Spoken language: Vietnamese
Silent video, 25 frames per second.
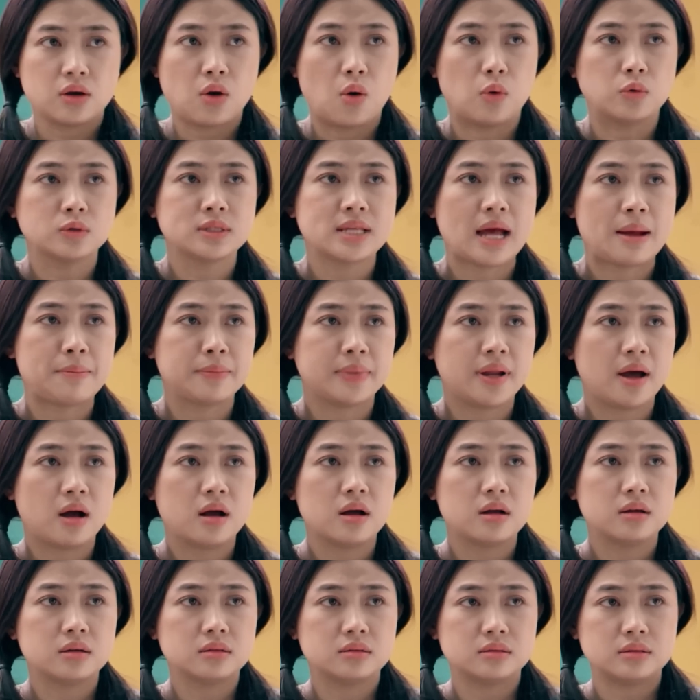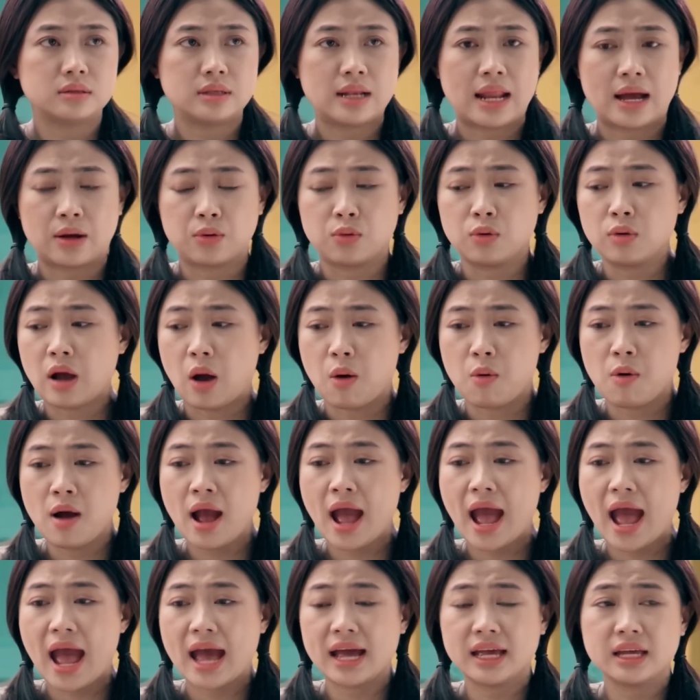Củ sâm đó là của cậu
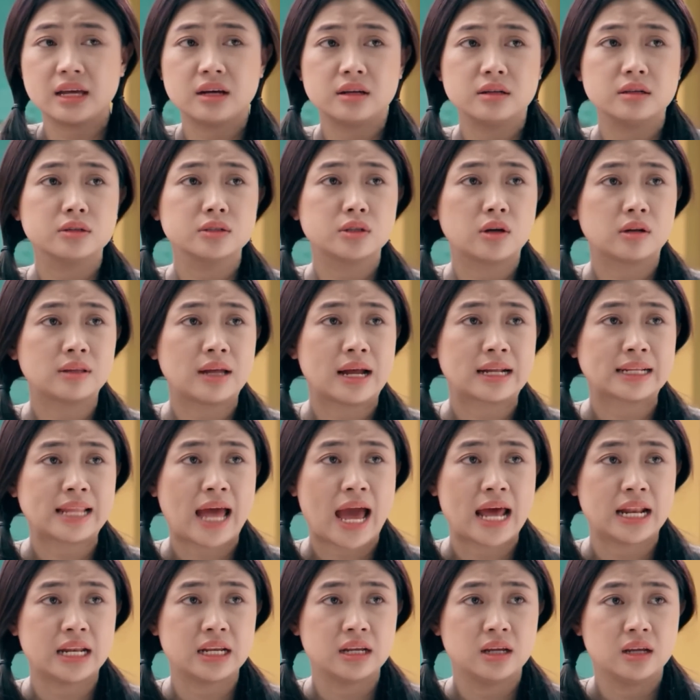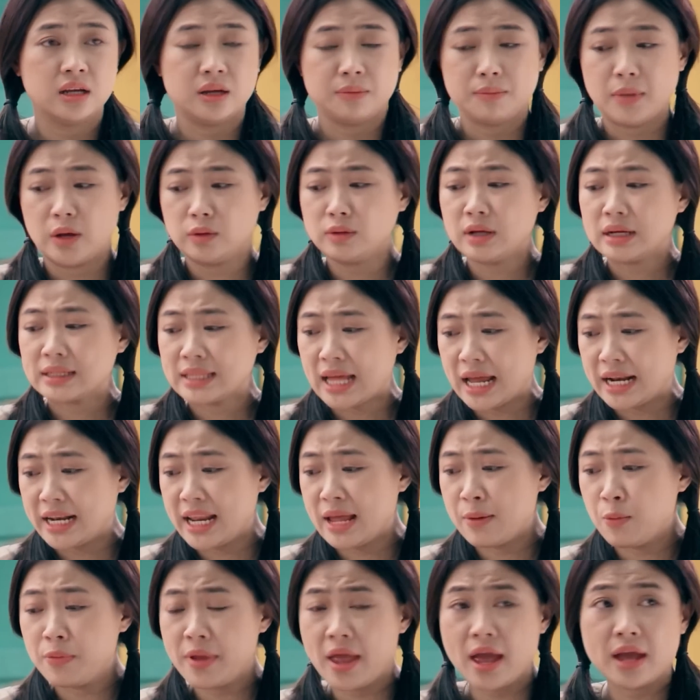hai đưa cho thằng Thành Biểu thằng Thành
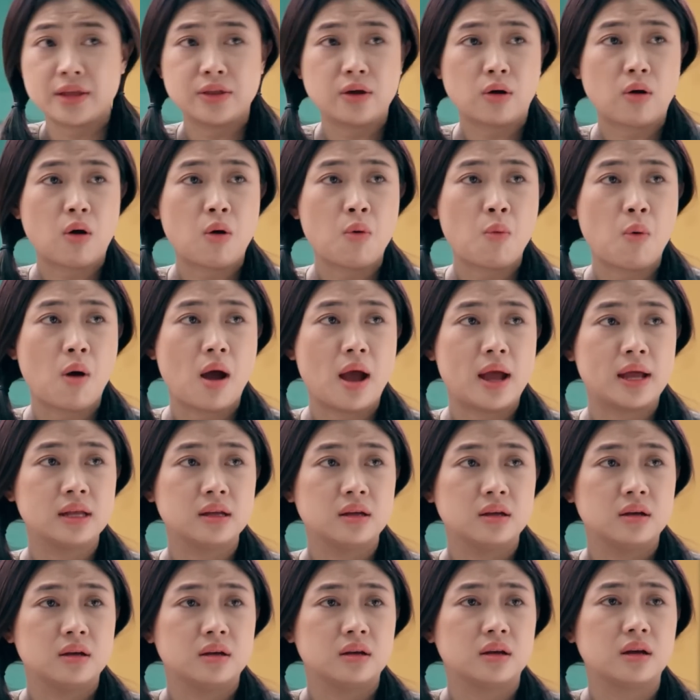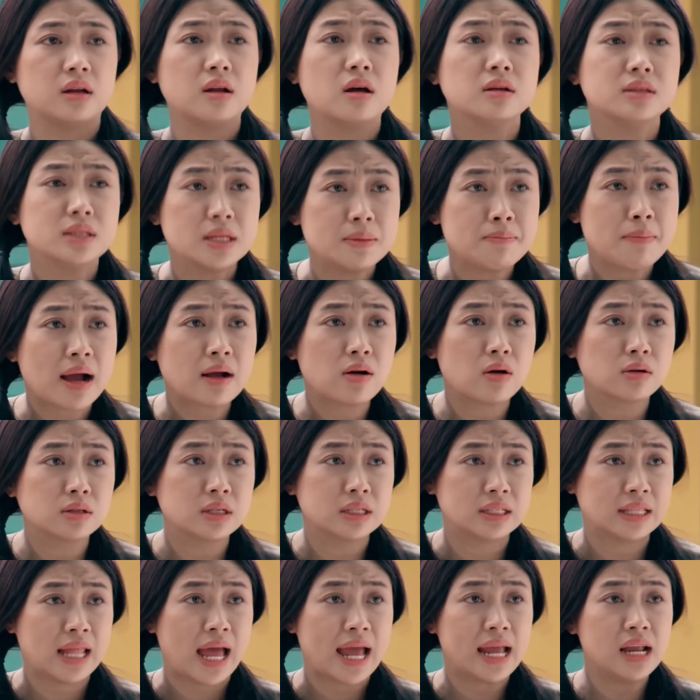đem về cho con Huệ Cái đó chính mắt con
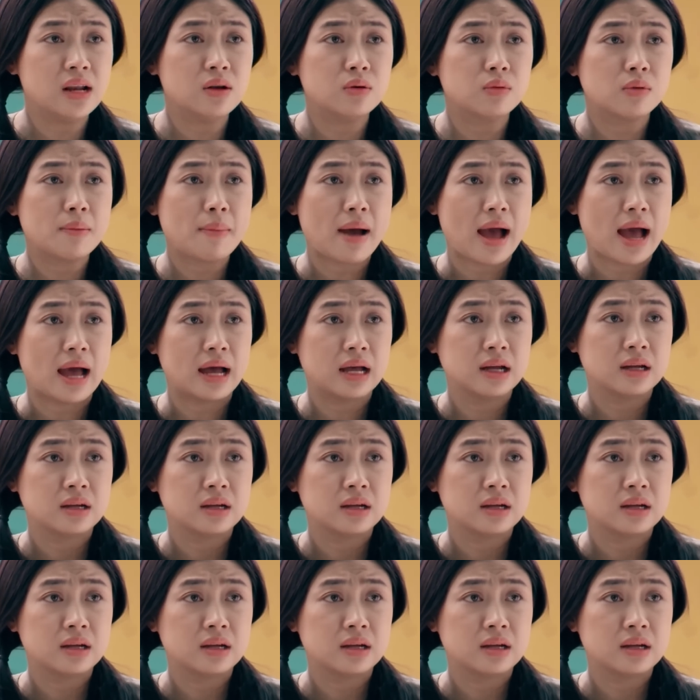nhìn thấy luôn á bà